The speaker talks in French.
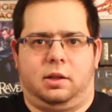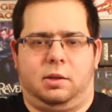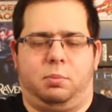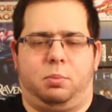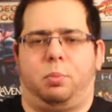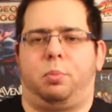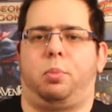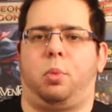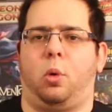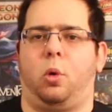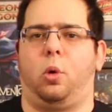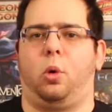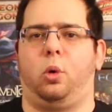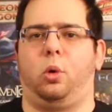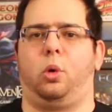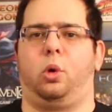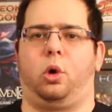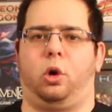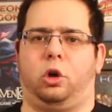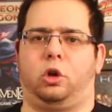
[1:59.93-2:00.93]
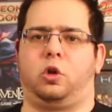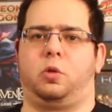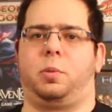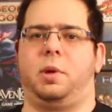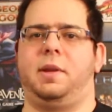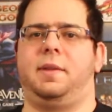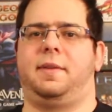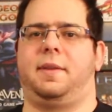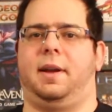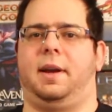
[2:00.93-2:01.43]
qui peut
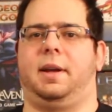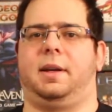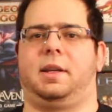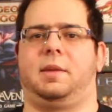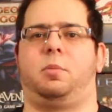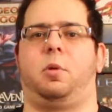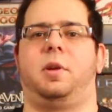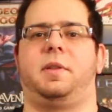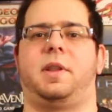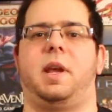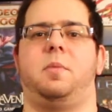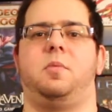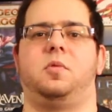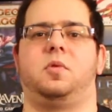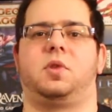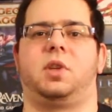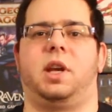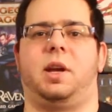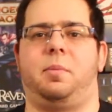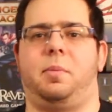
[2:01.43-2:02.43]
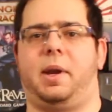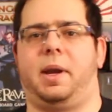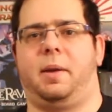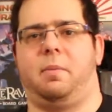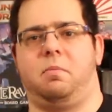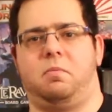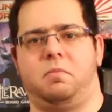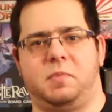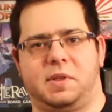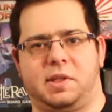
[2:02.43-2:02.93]
occuper le temps, qui peut être amusant,
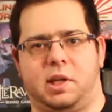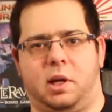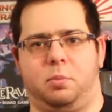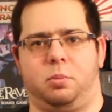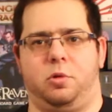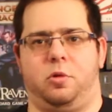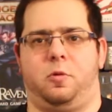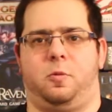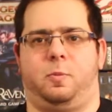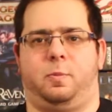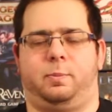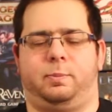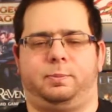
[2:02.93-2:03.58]
mais sans plus.